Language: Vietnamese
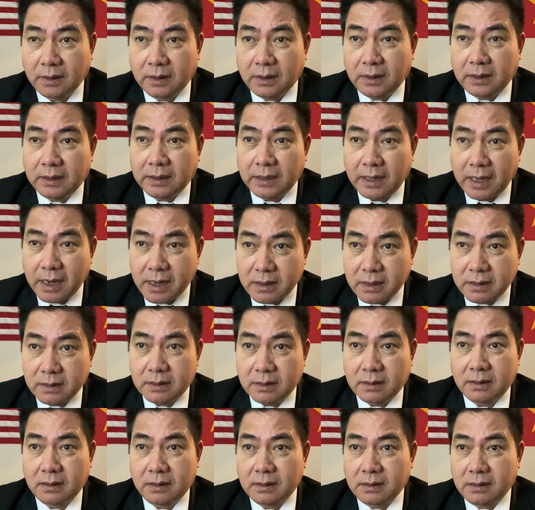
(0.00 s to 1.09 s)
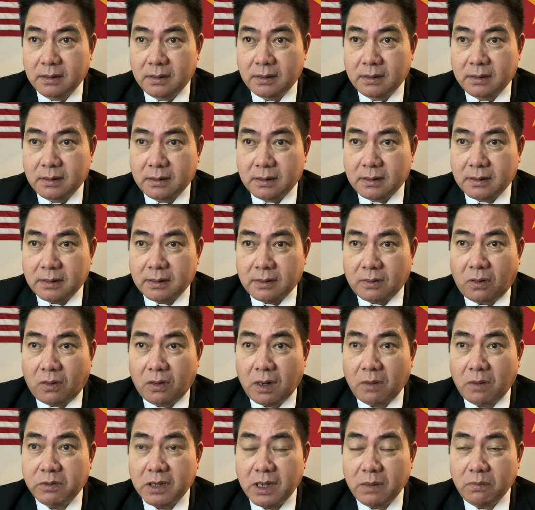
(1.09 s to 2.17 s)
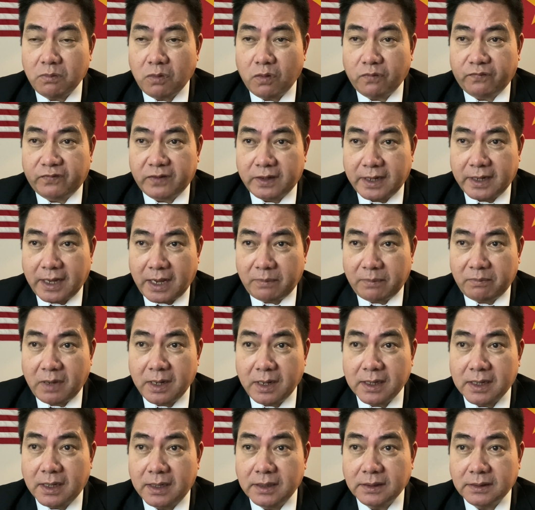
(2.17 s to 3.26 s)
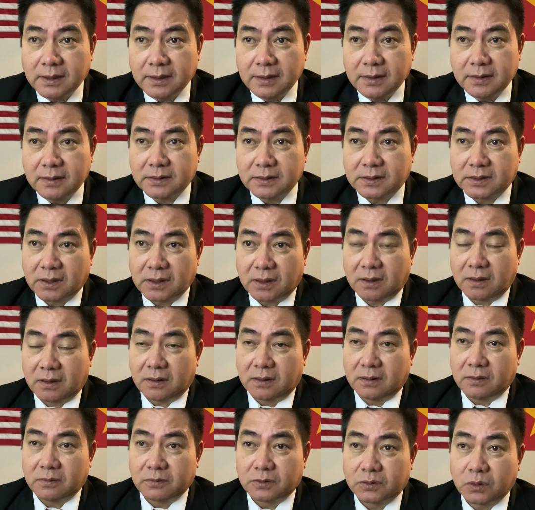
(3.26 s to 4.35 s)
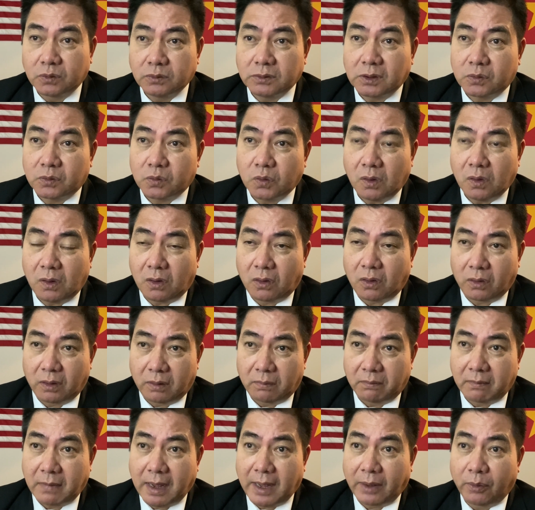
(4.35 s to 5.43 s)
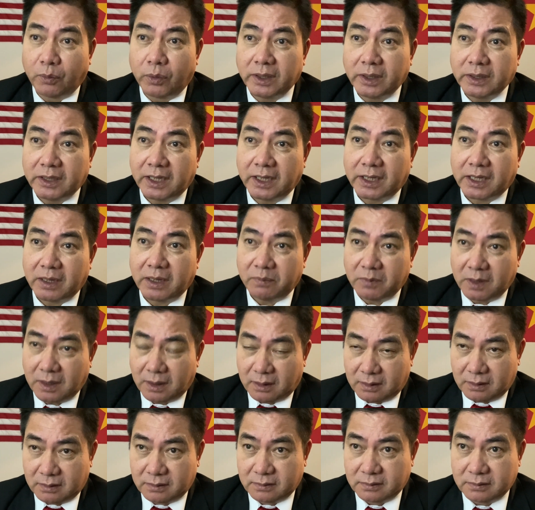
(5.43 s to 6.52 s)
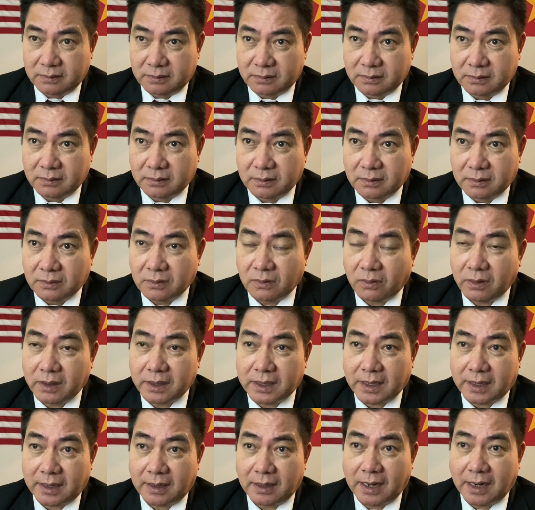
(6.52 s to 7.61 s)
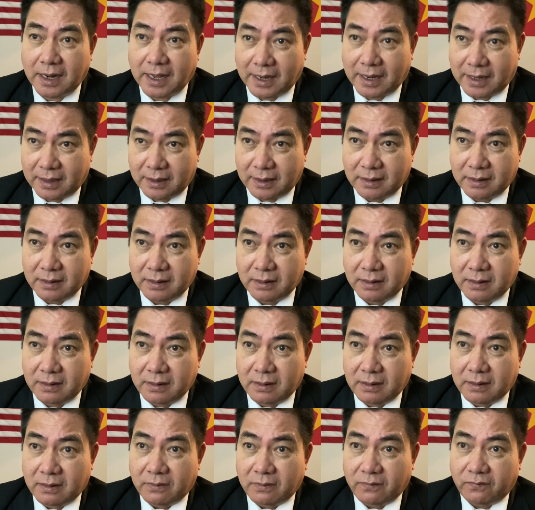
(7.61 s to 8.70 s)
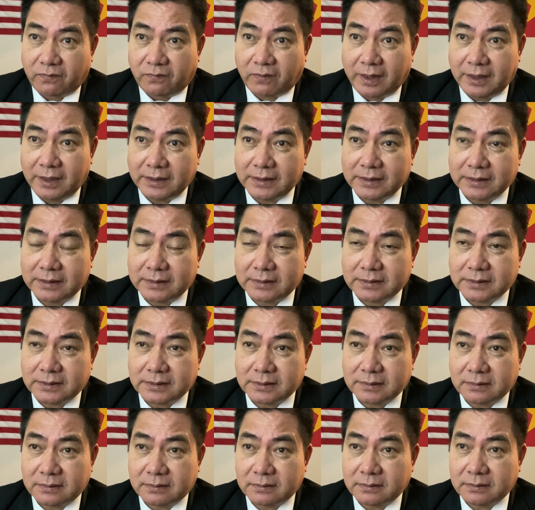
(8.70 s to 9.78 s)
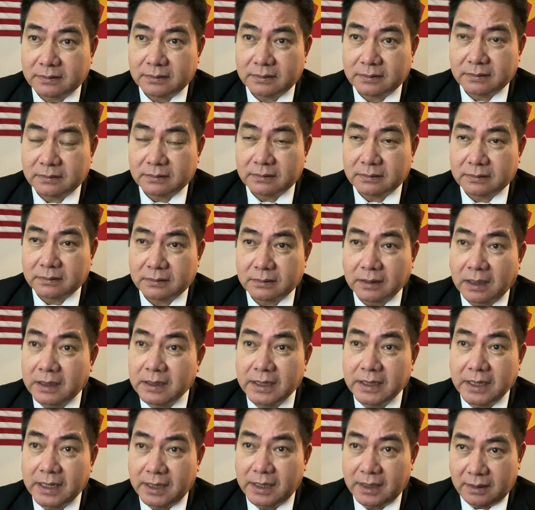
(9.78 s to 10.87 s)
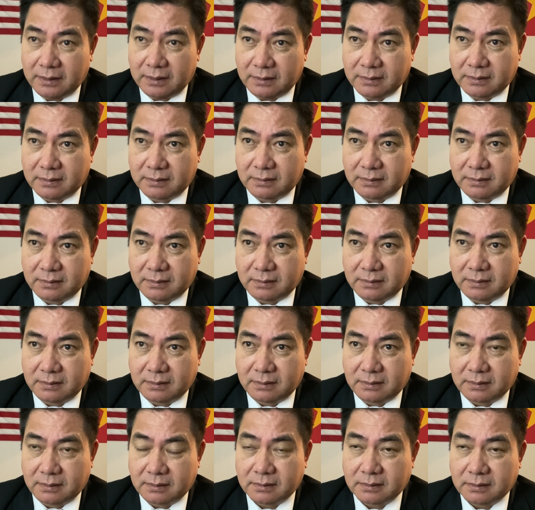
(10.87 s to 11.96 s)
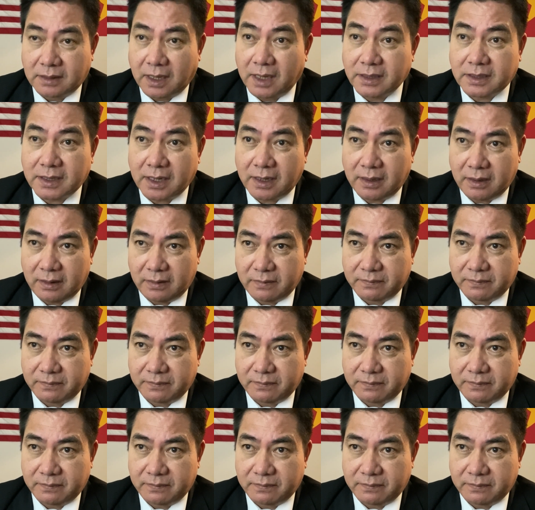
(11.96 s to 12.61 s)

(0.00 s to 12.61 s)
Nên Hội đồng Giám mục Việt Nam mới gửi thư cho Chủ tịch Quốc hội bà Nguyễn Thị Kim Ngân nói rằng là phải định nghĩa thể chế.